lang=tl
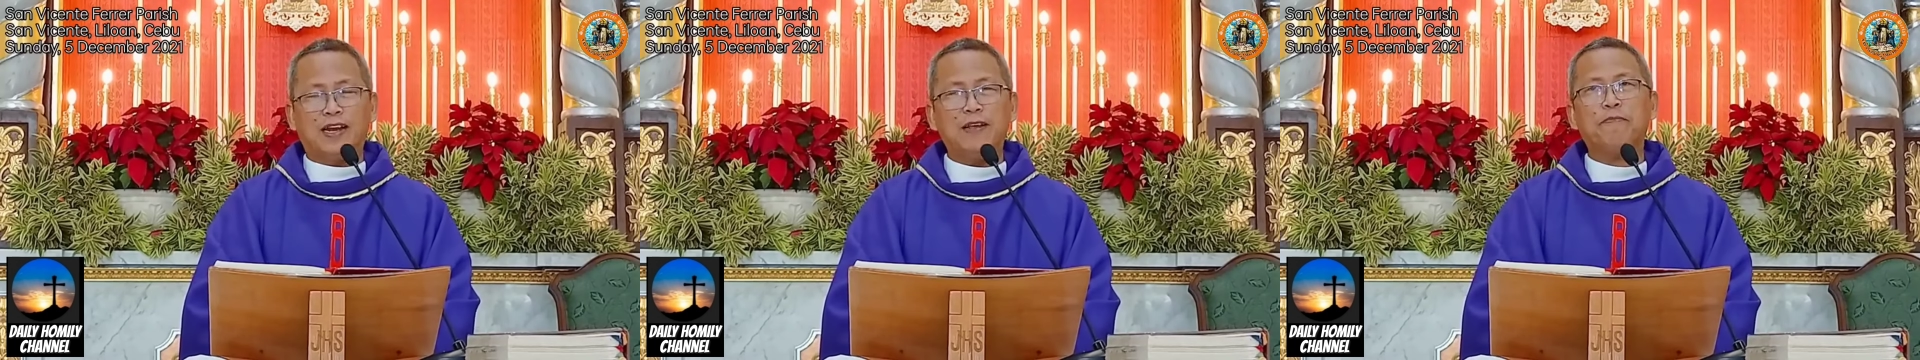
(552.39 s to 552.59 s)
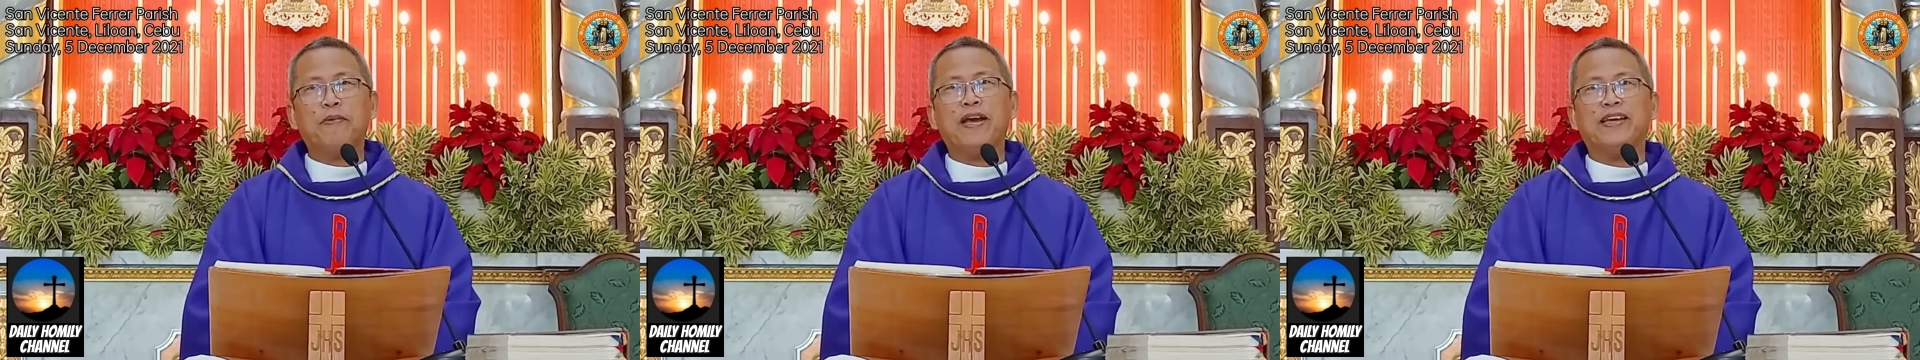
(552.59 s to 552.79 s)

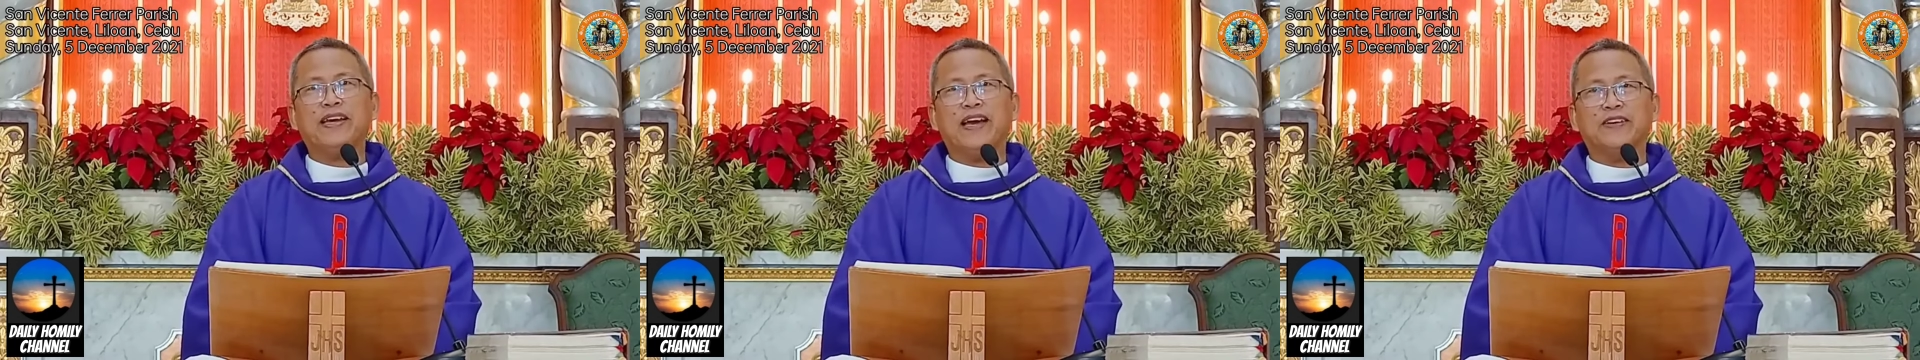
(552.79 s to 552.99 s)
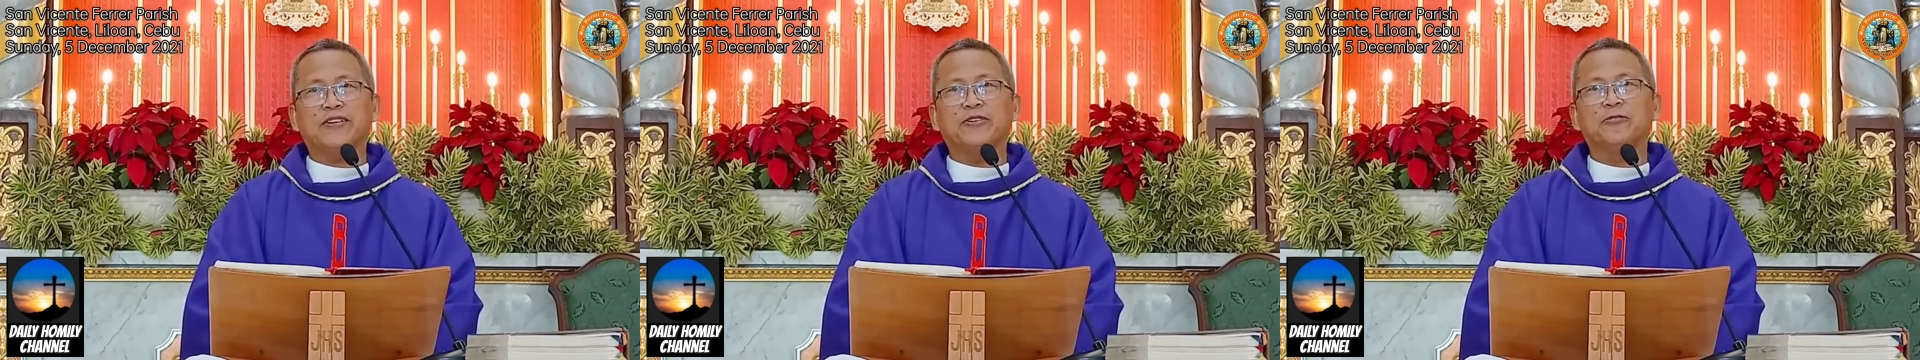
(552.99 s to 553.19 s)

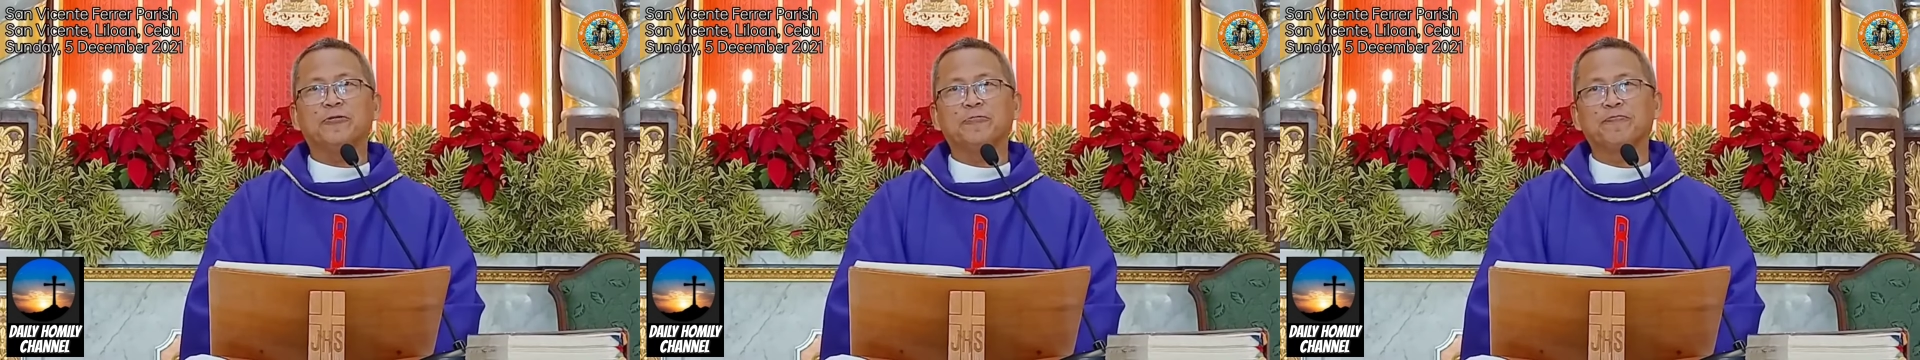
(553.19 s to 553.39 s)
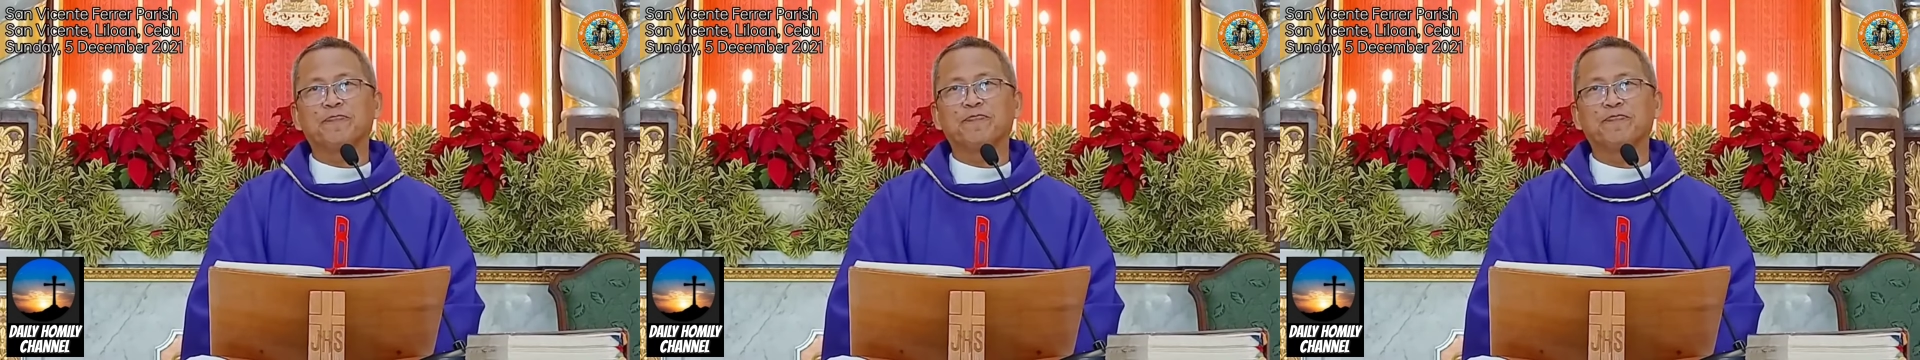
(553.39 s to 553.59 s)
lipay kay
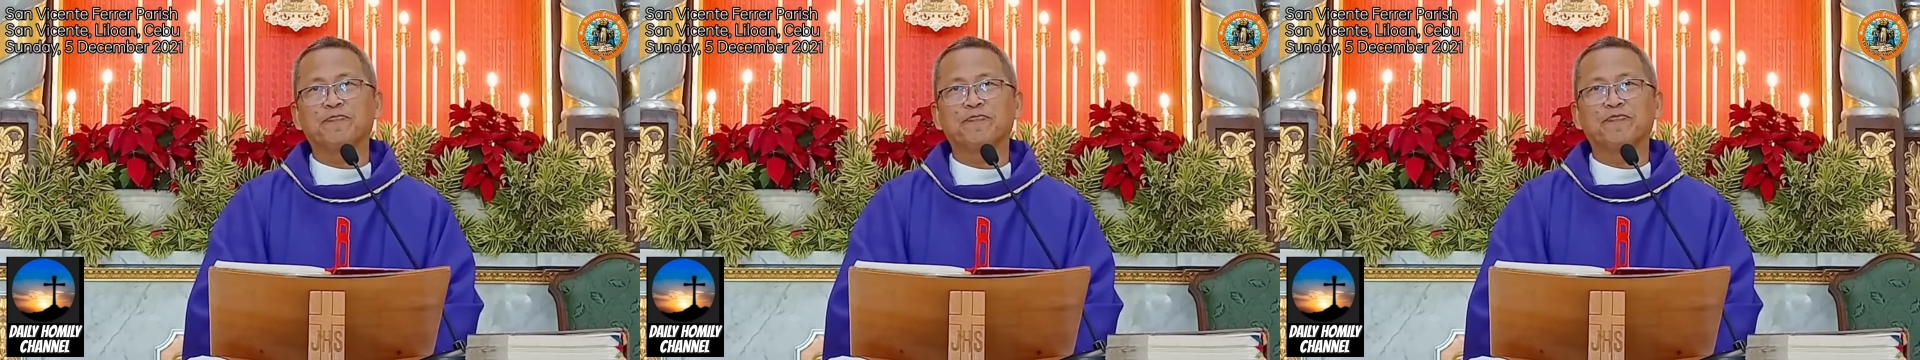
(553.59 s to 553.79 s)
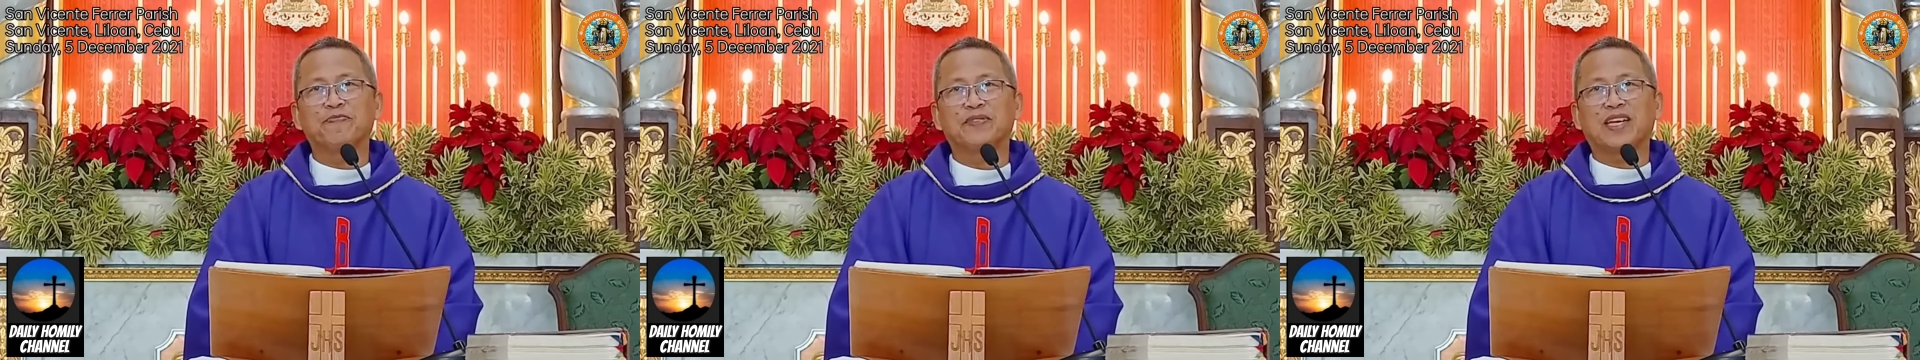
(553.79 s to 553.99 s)
ko.
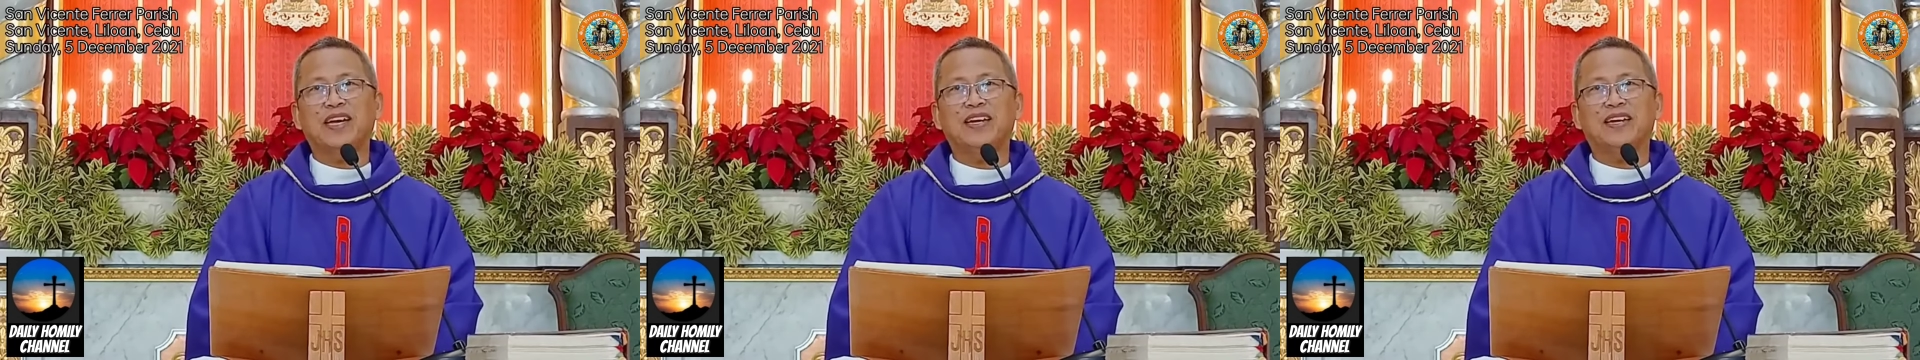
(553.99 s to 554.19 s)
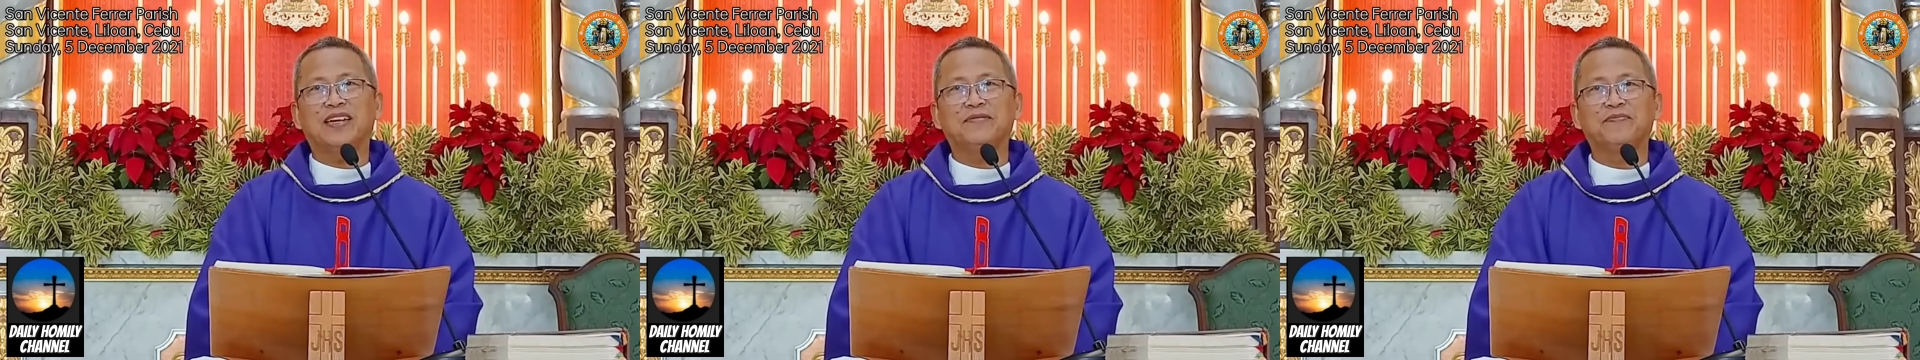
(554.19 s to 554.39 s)

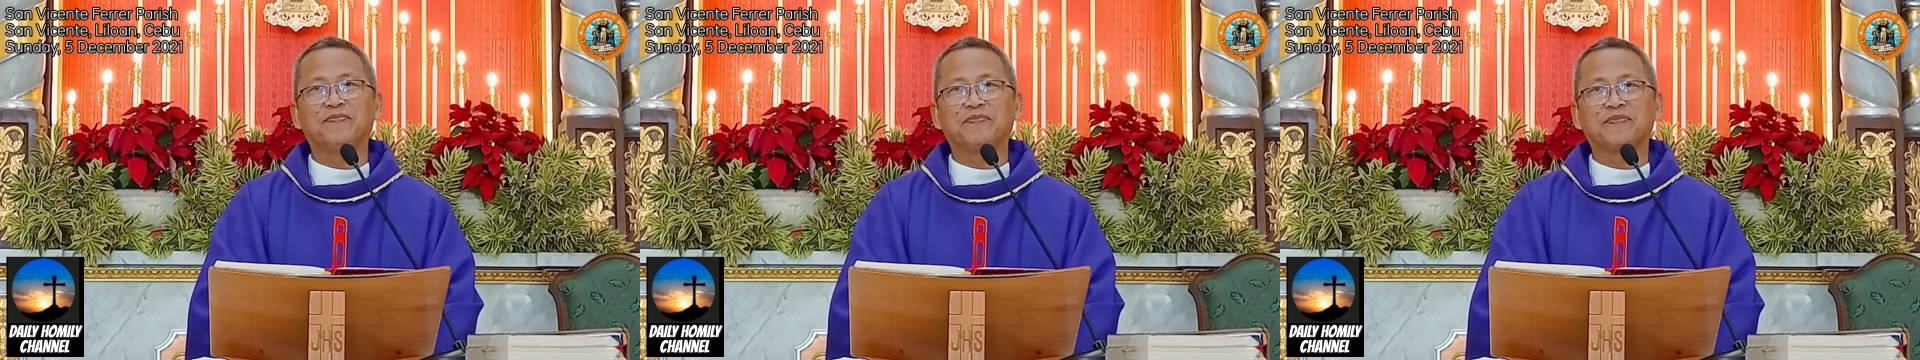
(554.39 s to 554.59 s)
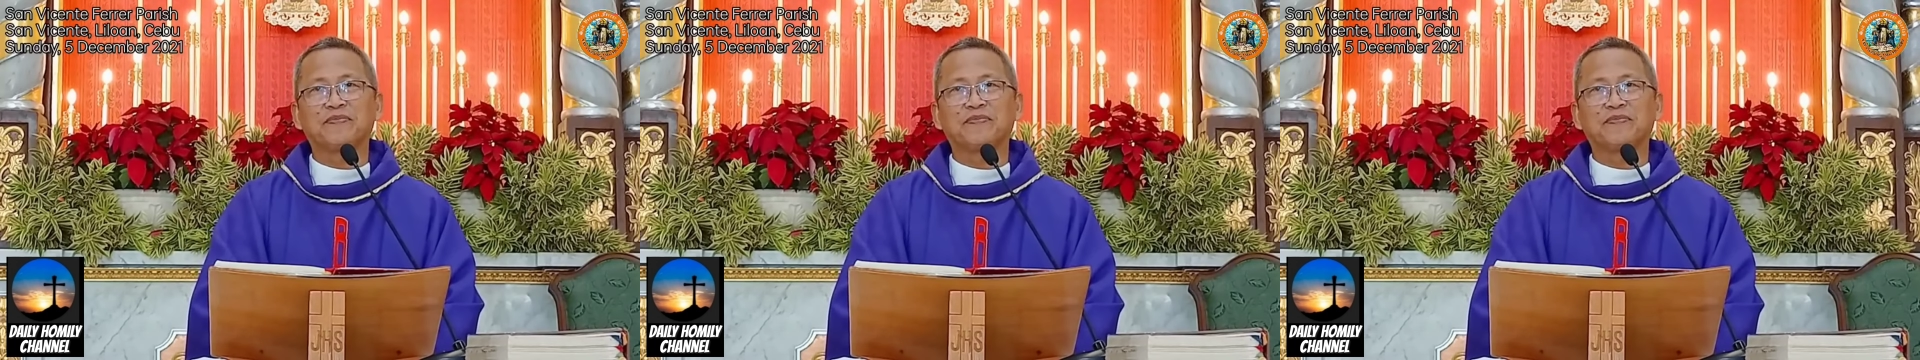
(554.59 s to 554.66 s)
Ana.